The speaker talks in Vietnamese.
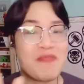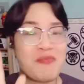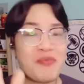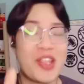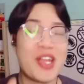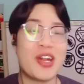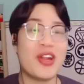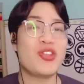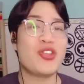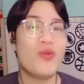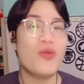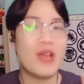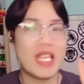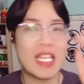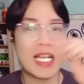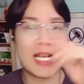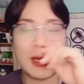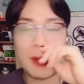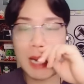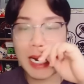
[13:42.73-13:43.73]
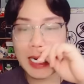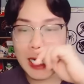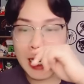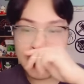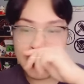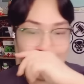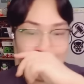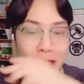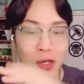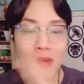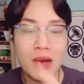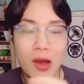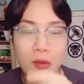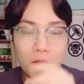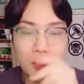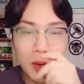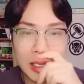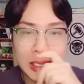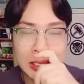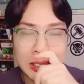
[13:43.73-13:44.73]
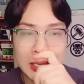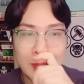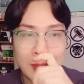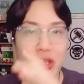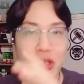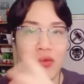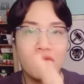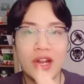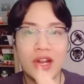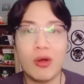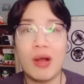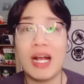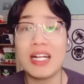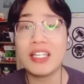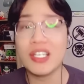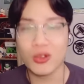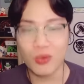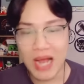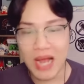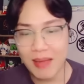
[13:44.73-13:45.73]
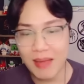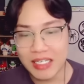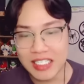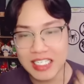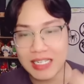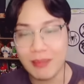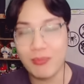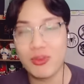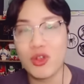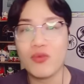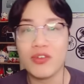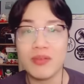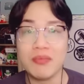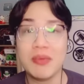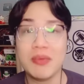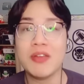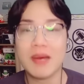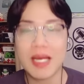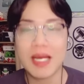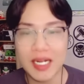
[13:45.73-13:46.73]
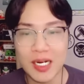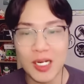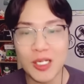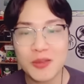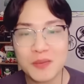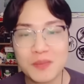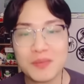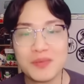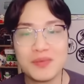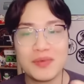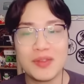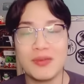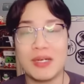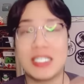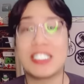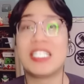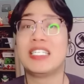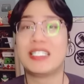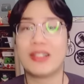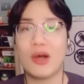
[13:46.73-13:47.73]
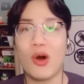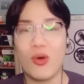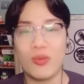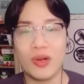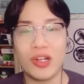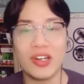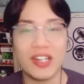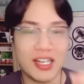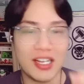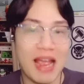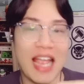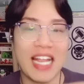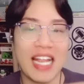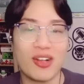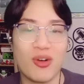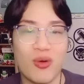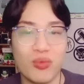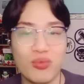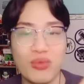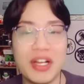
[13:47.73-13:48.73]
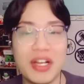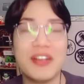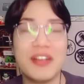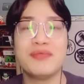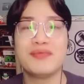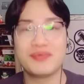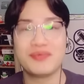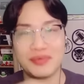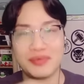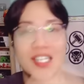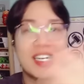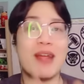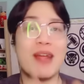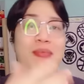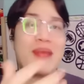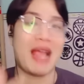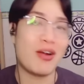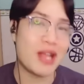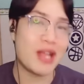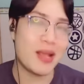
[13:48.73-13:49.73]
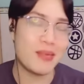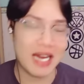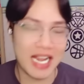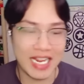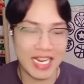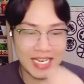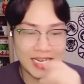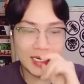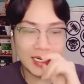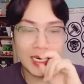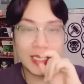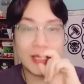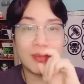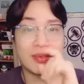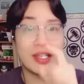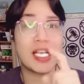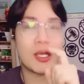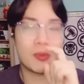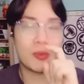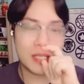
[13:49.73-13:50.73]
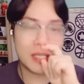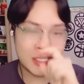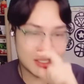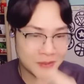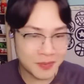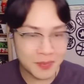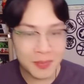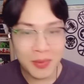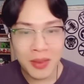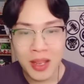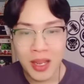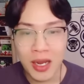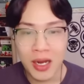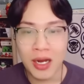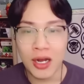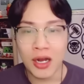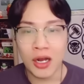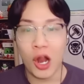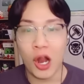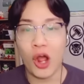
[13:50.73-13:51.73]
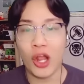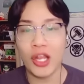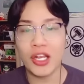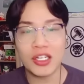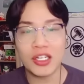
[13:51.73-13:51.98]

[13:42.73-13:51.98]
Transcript: thì nói chung về những cái nấu ăn này mình cũng không có tập trung về nấu ăn nhiều quá mình chỉ tập trung về bbb thôi hoặc sinh tồn thôi thì các bạn cũng ờ, tự tham khảo thêm cái này nha rất là nhiều những cái công thức rồi